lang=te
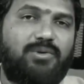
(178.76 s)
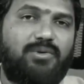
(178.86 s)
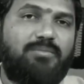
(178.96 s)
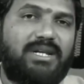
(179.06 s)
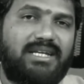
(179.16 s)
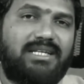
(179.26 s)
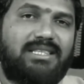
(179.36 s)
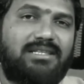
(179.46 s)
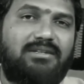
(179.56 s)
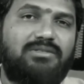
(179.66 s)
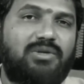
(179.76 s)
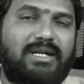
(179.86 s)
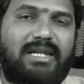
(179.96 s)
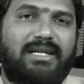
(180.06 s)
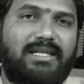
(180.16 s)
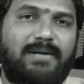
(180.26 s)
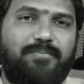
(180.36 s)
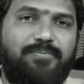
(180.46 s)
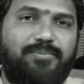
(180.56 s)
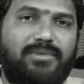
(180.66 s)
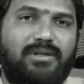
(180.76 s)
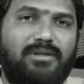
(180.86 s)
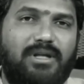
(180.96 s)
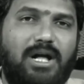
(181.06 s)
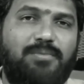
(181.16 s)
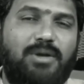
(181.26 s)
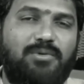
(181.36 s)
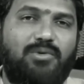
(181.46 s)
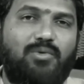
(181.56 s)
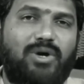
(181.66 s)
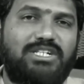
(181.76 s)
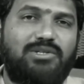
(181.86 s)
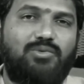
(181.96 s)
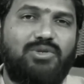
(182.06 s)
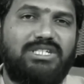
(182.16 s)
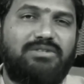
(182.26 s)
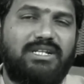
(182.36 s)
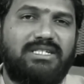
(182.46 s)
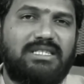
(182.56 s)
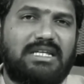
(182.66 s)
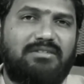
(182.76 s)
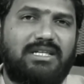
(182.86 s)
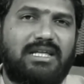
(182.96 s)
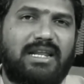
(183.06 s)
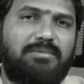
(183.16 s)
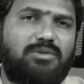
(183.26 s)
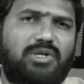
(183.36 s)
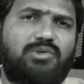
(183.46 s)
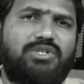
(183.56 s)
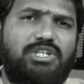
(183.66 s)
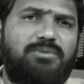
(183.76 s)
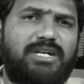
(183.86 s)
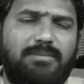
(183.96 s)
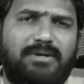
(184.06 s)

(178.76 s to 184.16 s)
ఇప్పుడు మనకి ఇంద్రధనుస్సు అంటారు కదా అప్పుడప్పుడు వర్షం కురిసి వెలిసిన తర్వాత లేకపోతే వర్షం వచ్చినప్పుడు